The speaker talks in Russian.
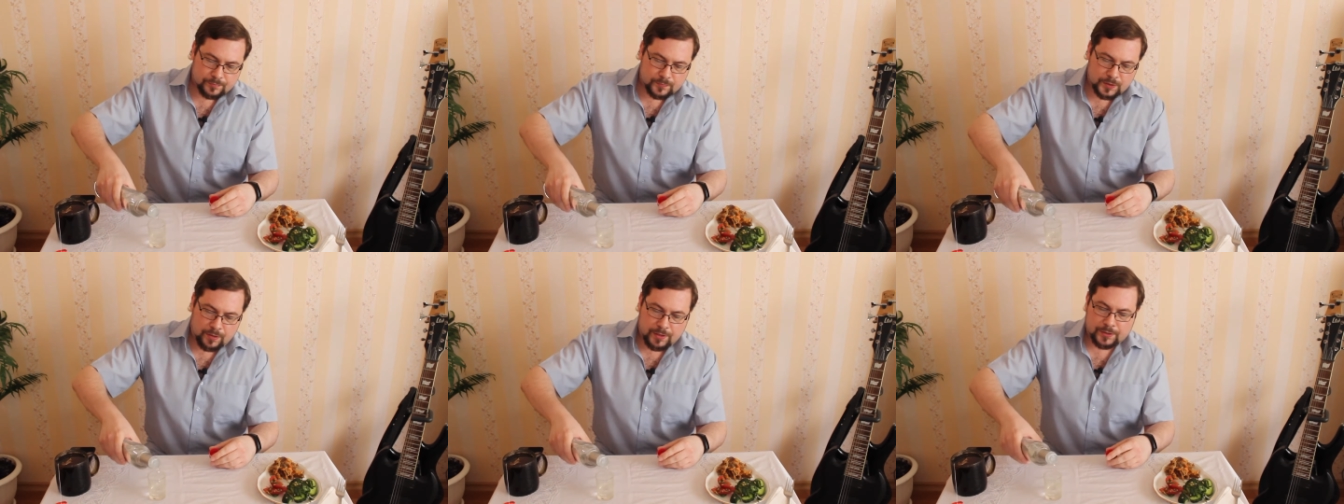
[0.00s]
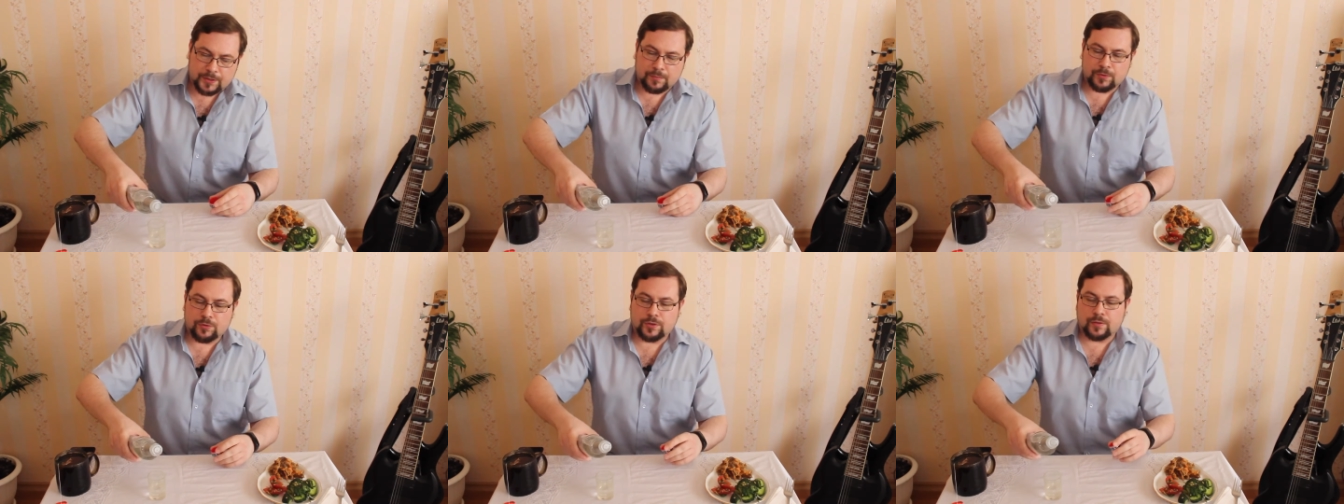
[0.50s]
Давайте
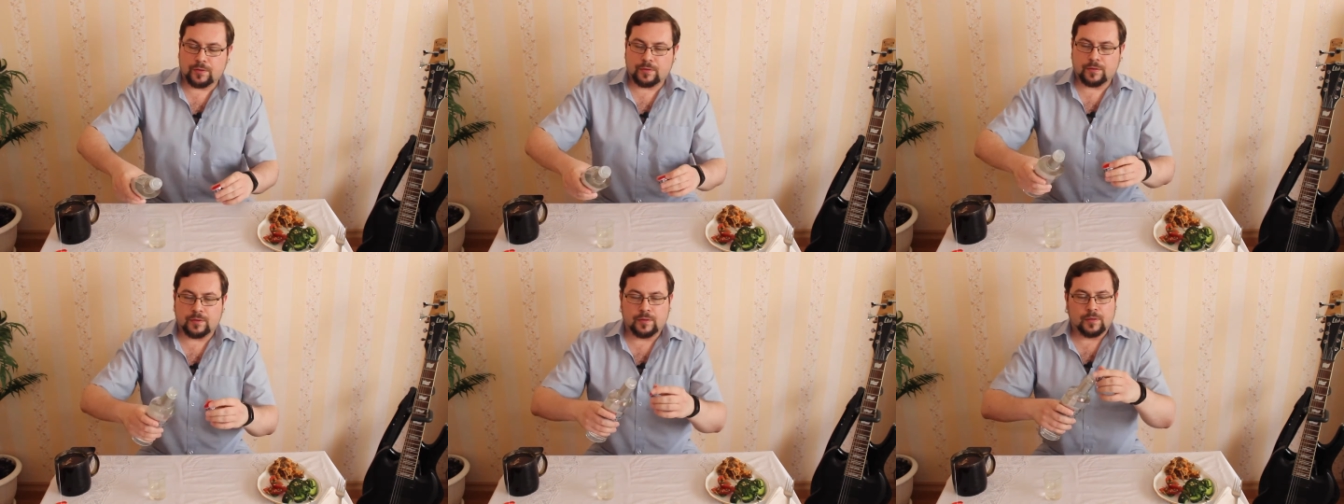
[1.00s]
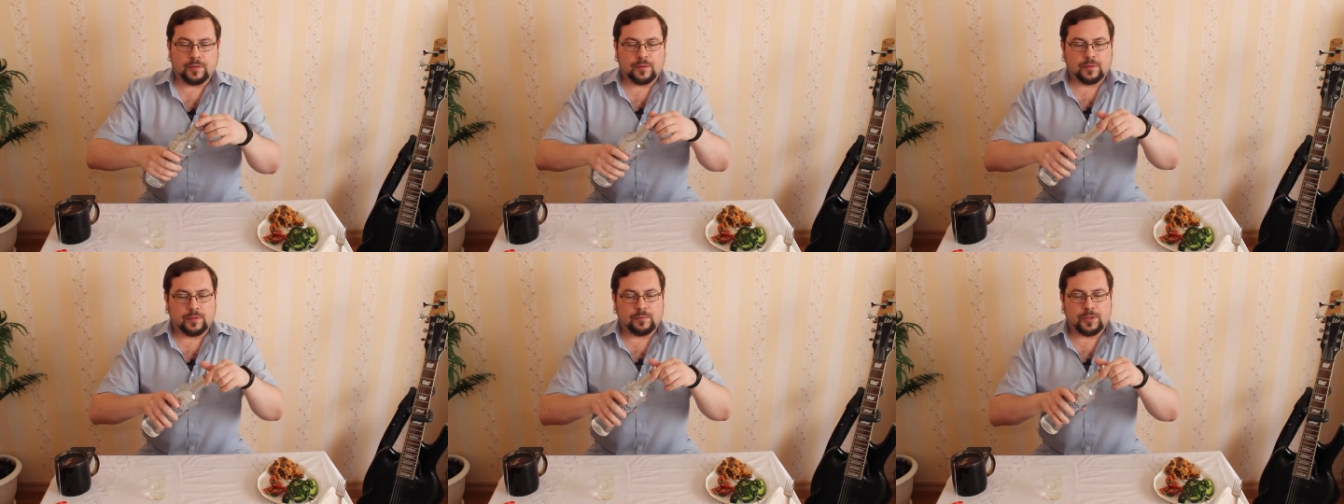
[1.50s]
немножко.
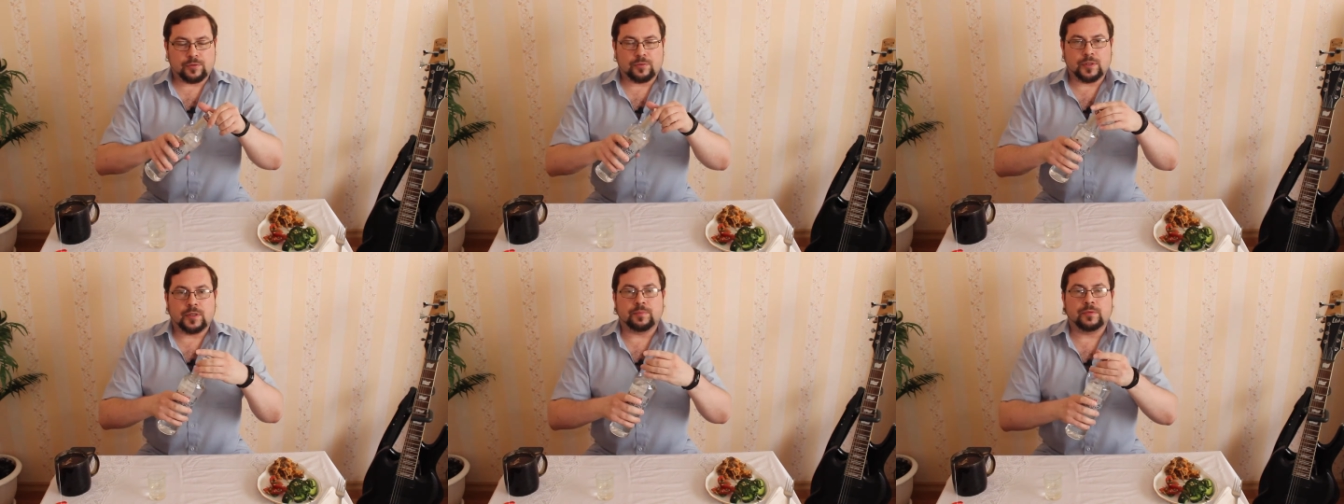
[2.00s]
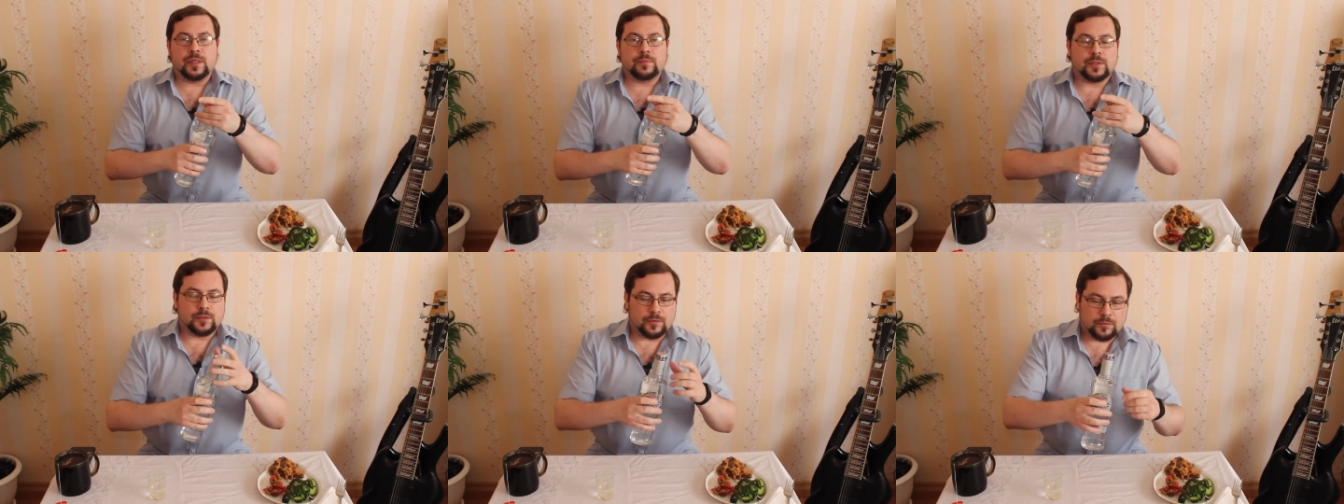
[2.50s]
Мы же не
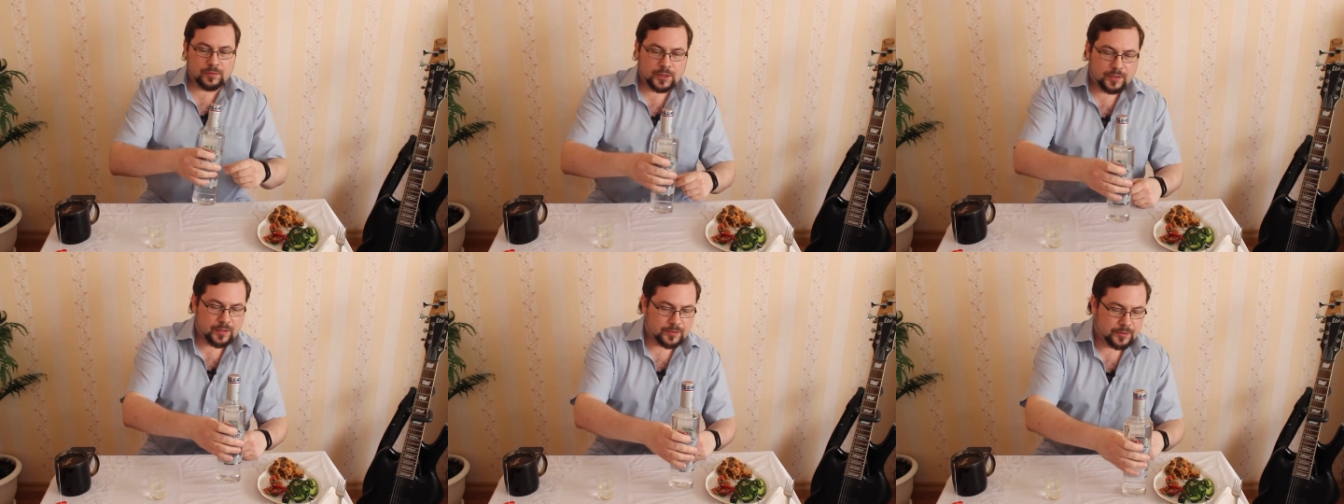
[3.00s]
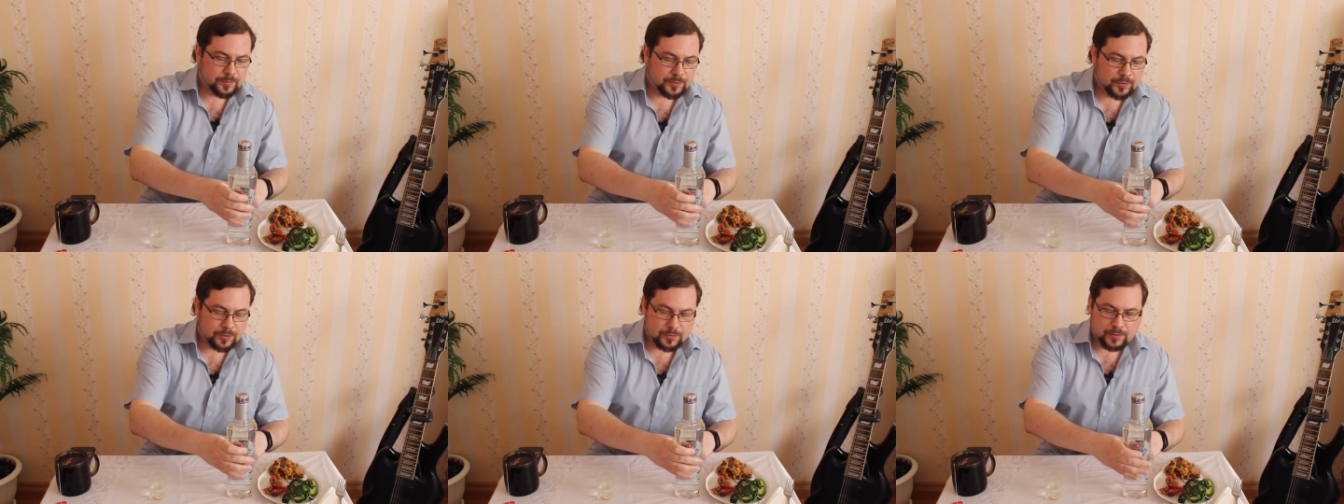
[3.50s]
напиваемся, не тот канал, где
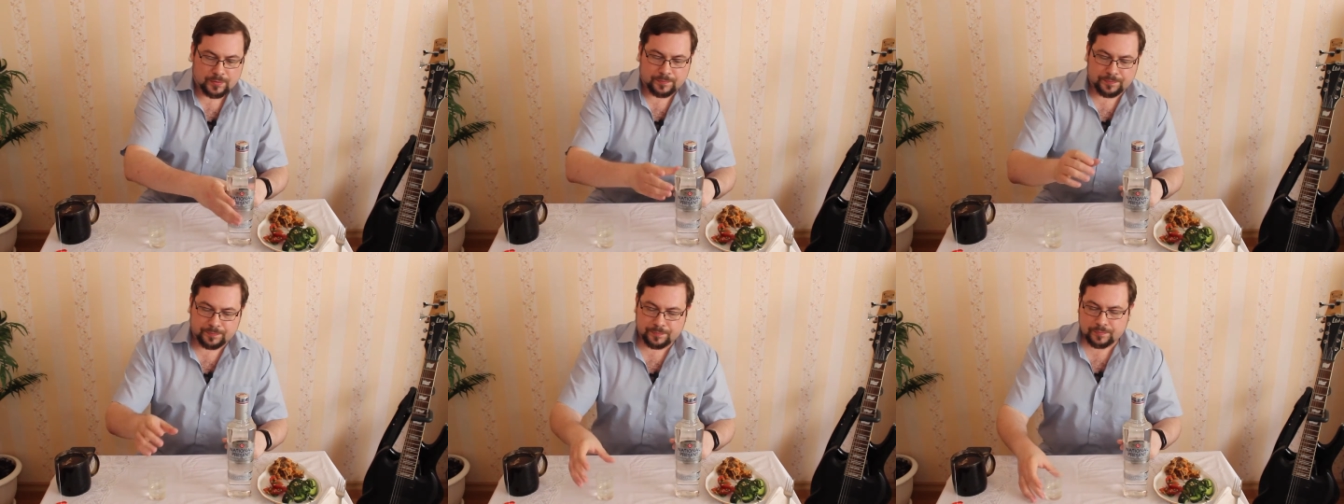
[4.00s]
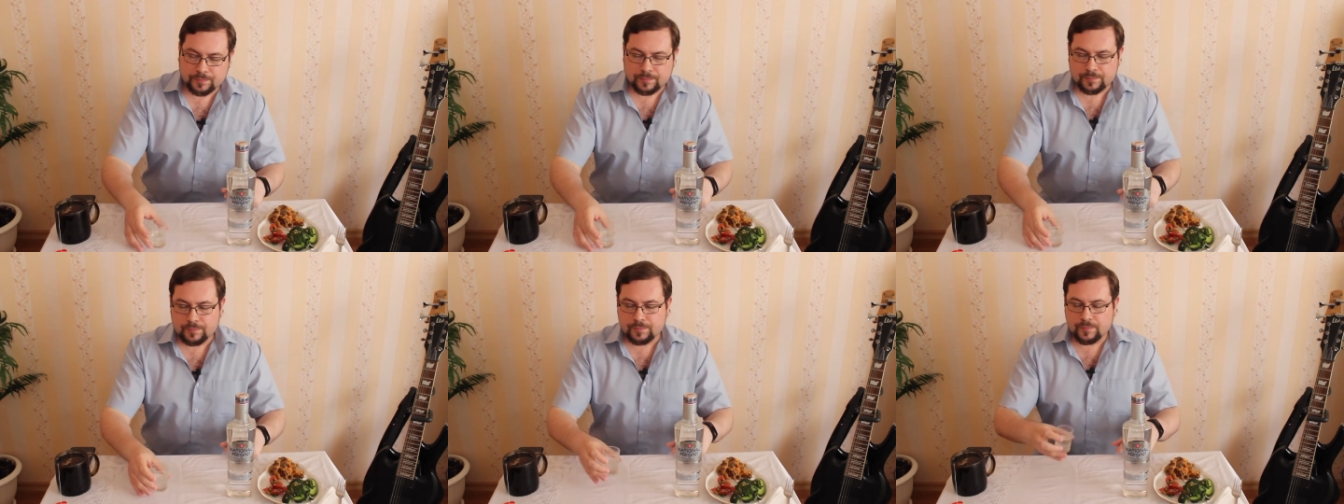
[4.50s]
напиваются.
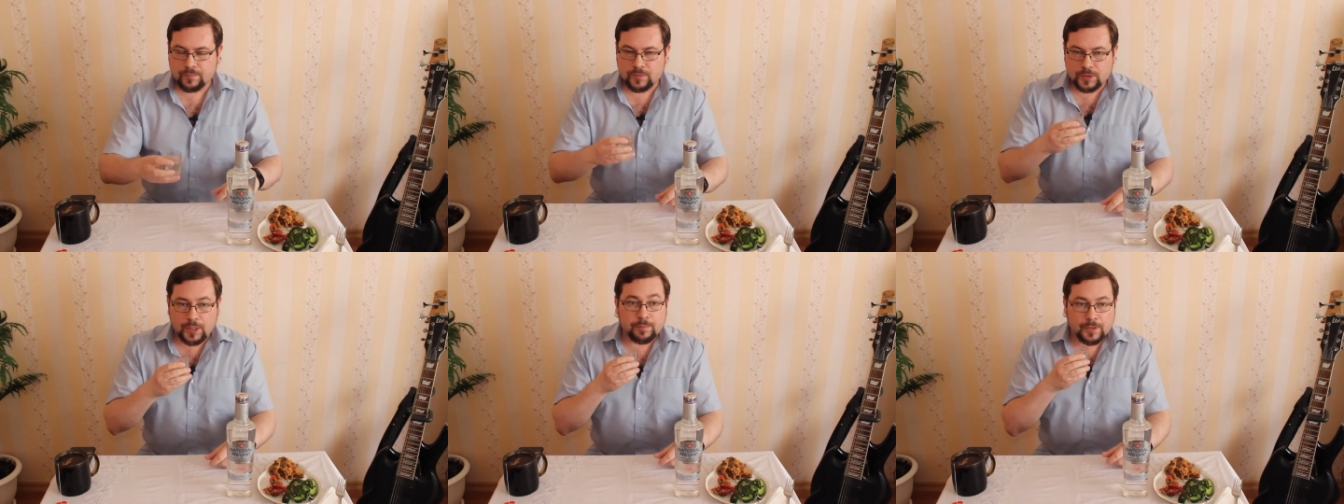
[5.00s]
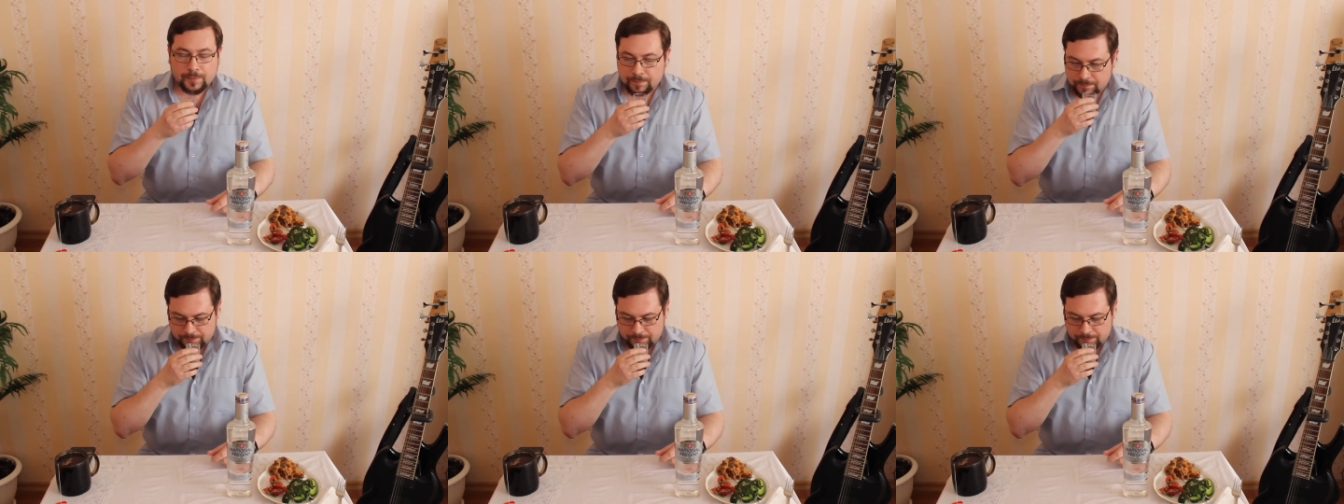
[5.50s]
Запах.